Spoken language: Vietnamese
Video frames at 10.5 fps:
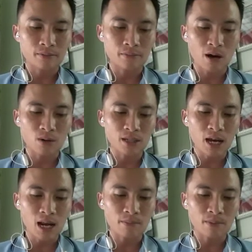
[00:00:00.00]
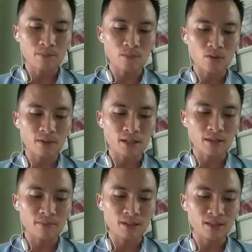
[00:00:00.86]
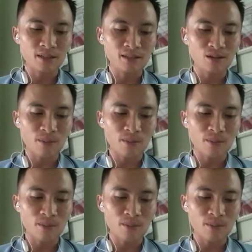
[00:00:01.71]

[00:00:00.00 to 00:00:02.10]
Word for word: và họ sẽ làm hết mọi việc để minh chứng